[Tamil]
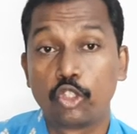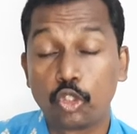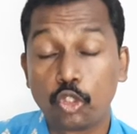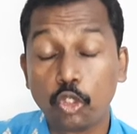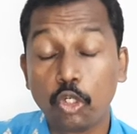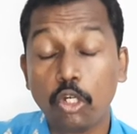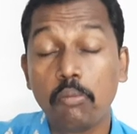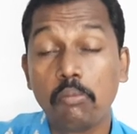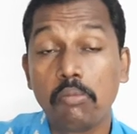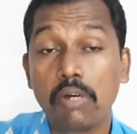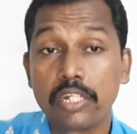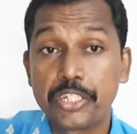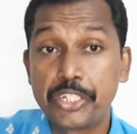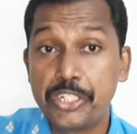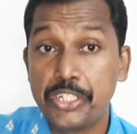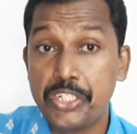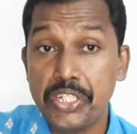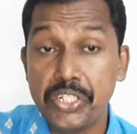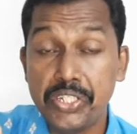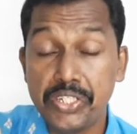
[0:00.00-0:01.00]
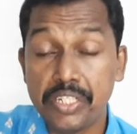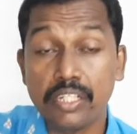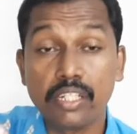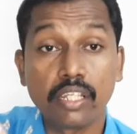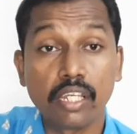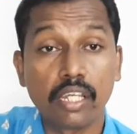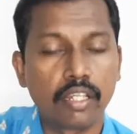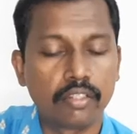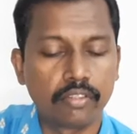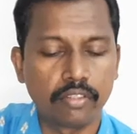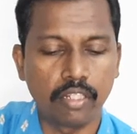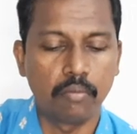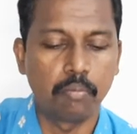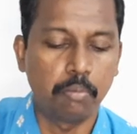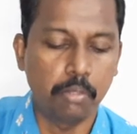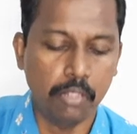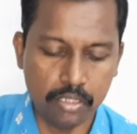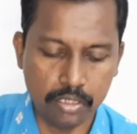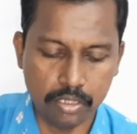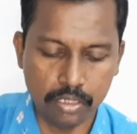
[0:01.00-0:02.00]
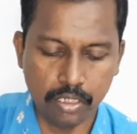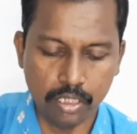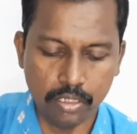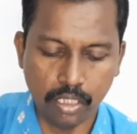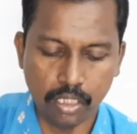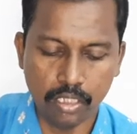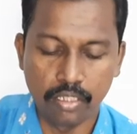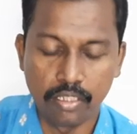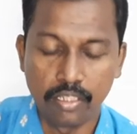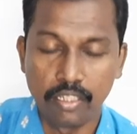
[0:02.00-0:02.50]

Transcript: தோமா சீஷர்களிடத்தில் பேசினதை